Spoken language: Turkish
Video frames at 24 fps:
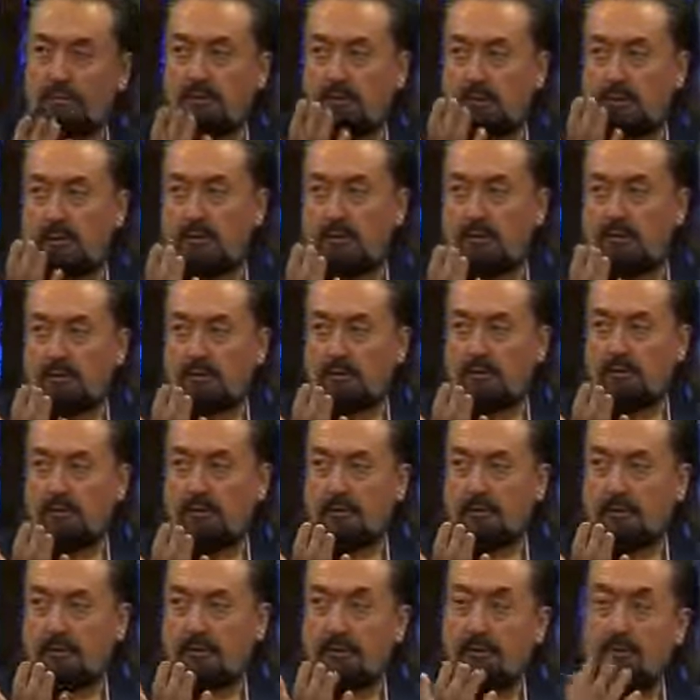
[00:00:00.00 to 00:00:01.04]
Bunlara
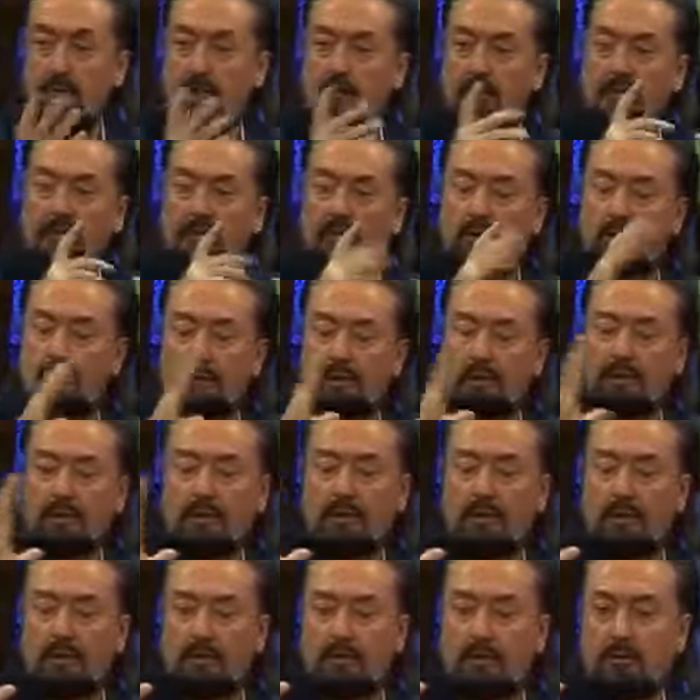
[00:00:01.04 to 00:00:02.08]
hatırlatmak, Böyle
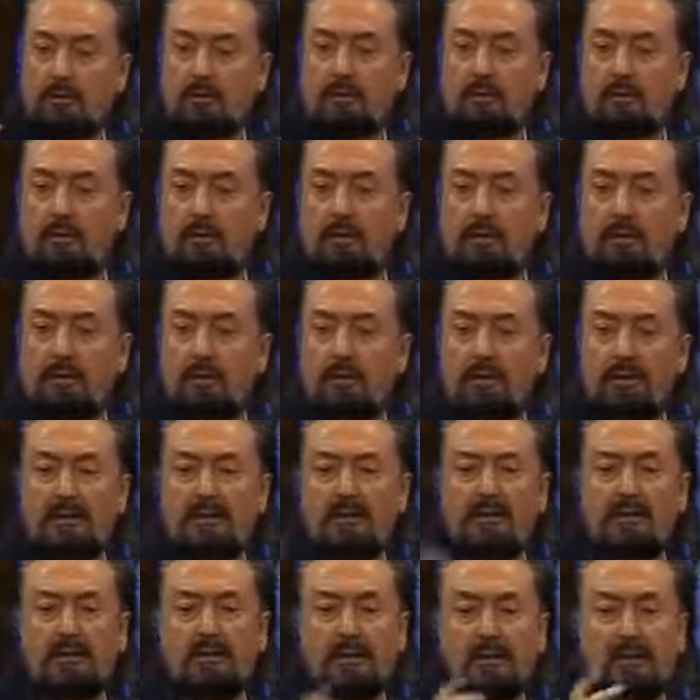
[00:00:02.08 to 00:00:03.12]
güzel kütüphane
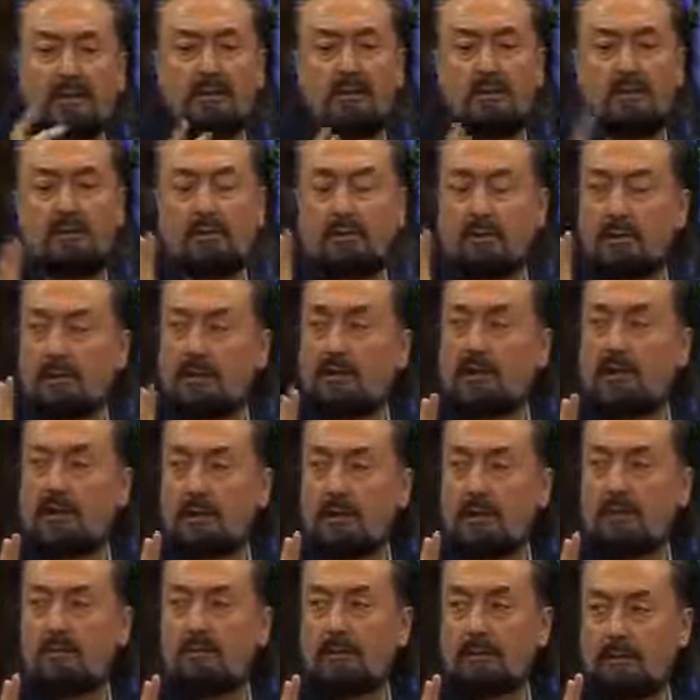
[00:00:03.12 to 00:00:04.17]
gibi hiç
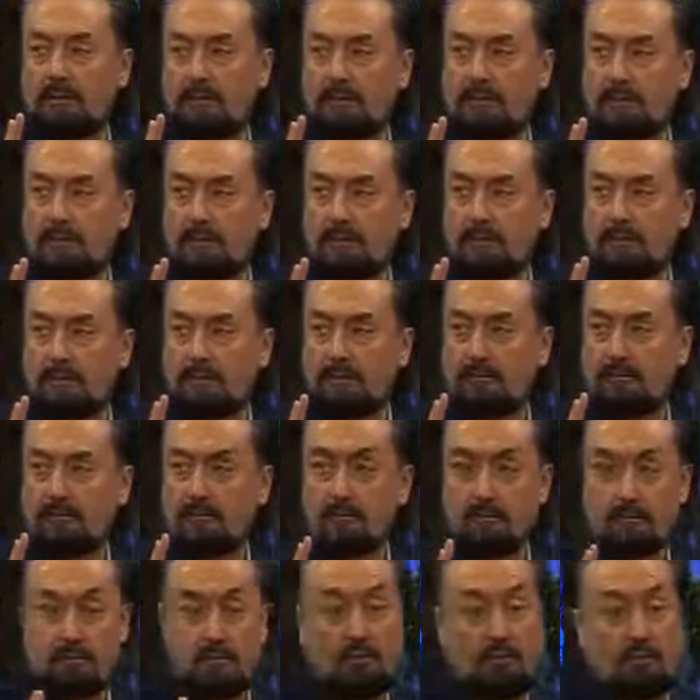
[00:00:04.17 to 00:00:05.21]
kale almasınlar.
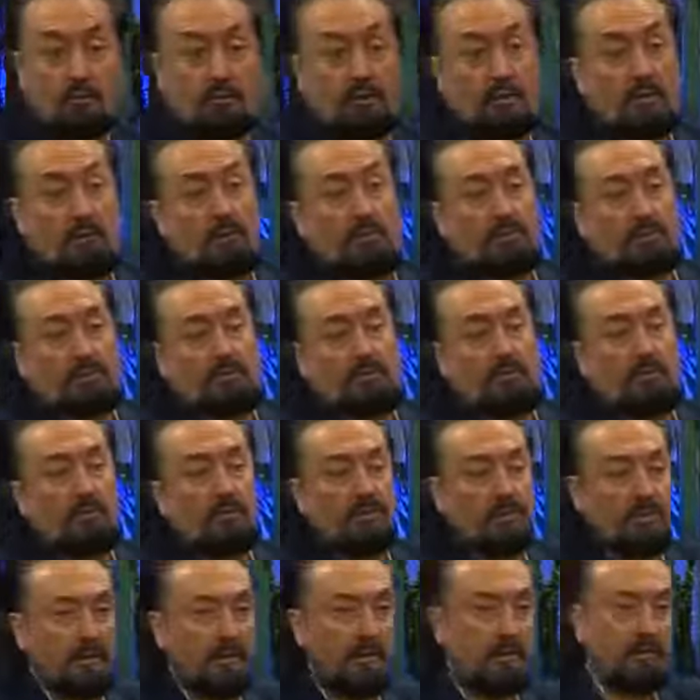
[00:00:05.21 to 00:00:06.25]
İnşallah. Onların başı
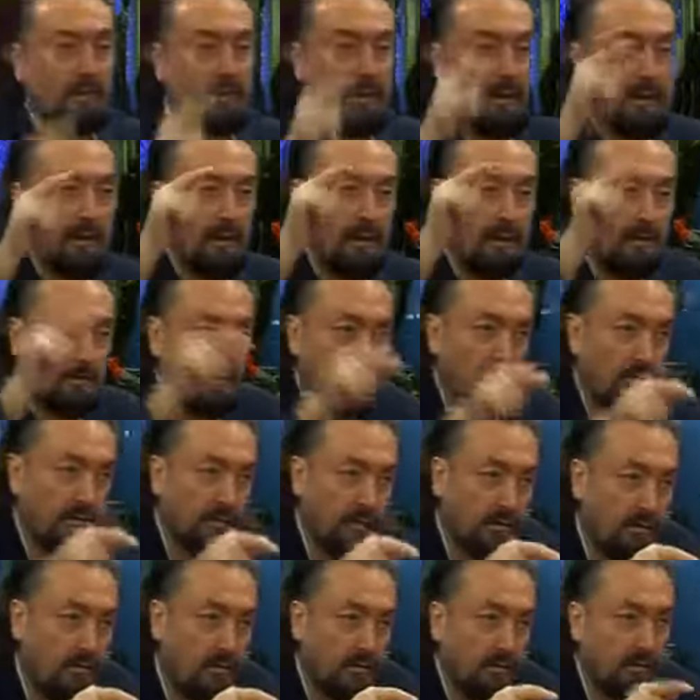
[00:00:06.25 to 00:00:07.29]
olmaz ki şimdi. Sen
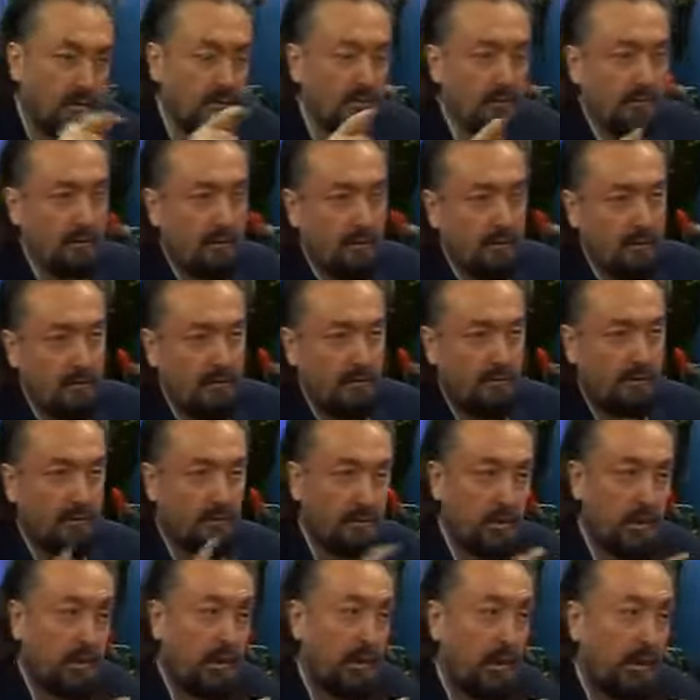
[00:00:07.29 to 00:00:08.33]
ona cevap vereceksin, o sen cevap verecek.
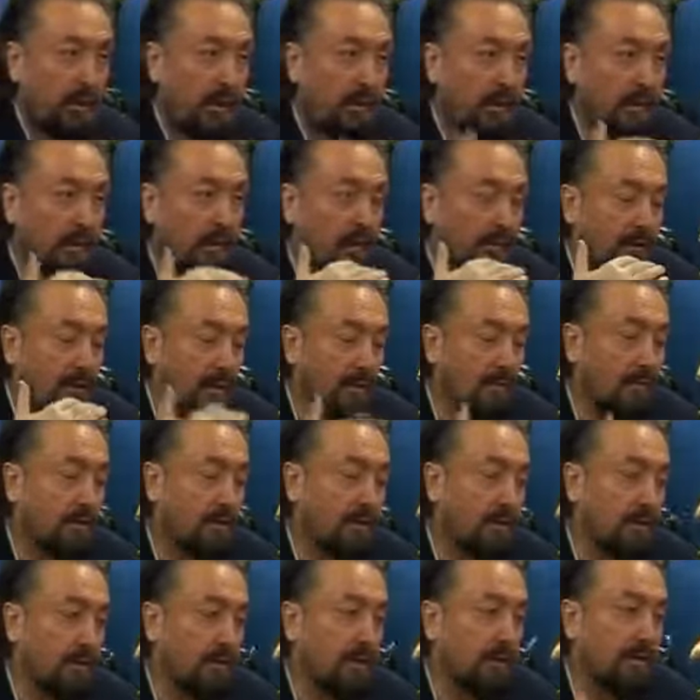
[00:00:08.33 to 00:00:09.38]
O sen. Adamın
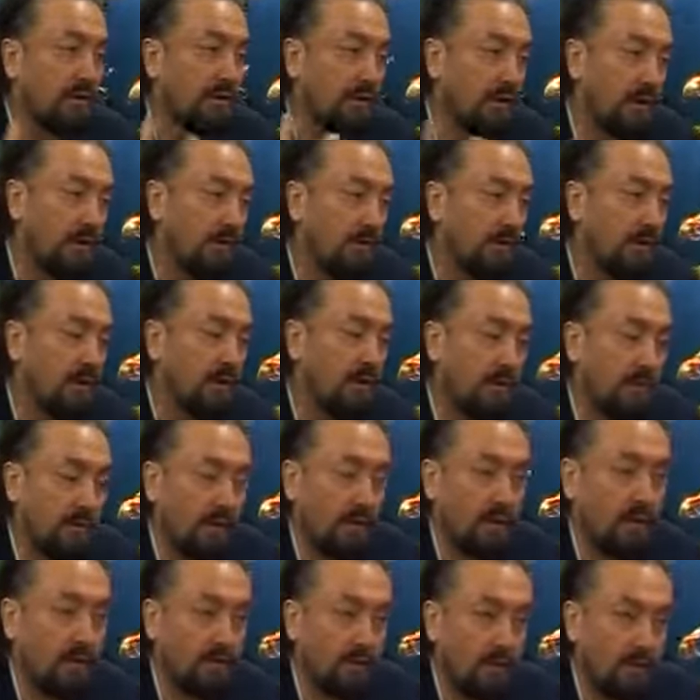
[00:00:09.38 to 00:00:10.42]
içi zaten kin ve
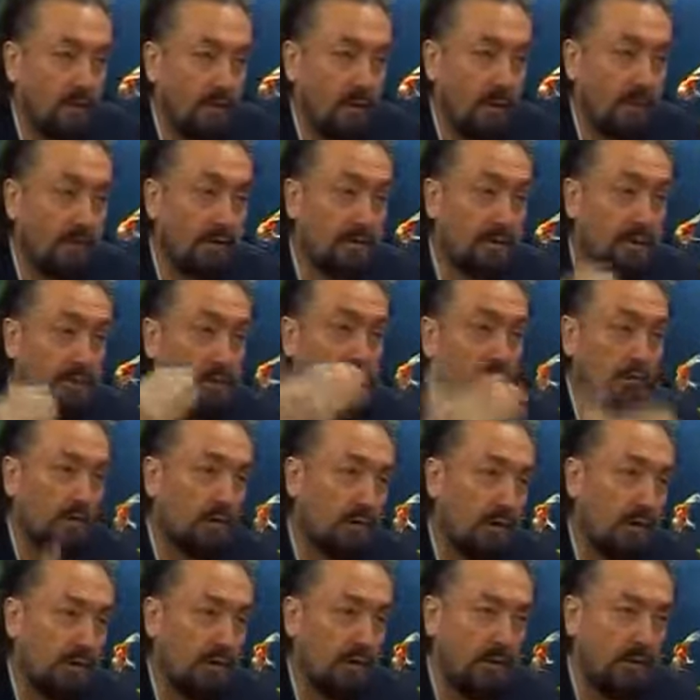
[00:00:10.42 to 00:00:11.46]
nefretle dolu hasta
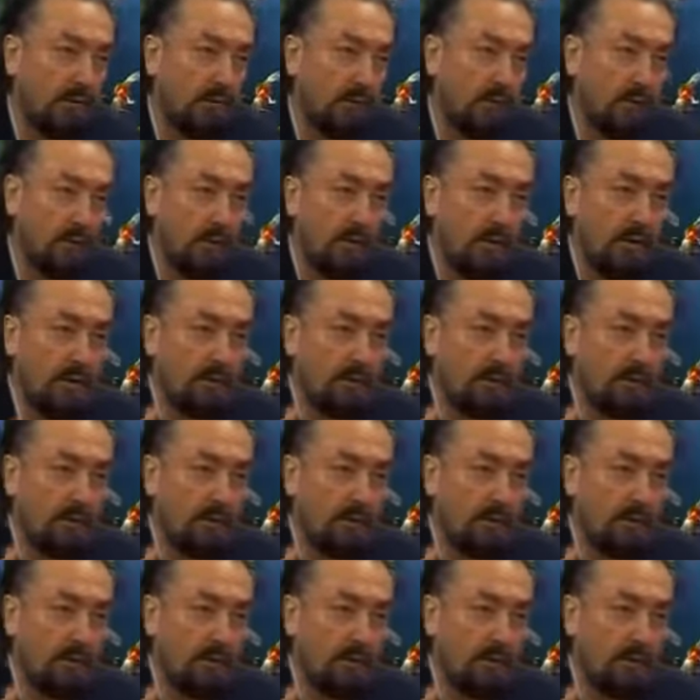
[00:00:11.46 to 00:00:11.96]
olmuş adam.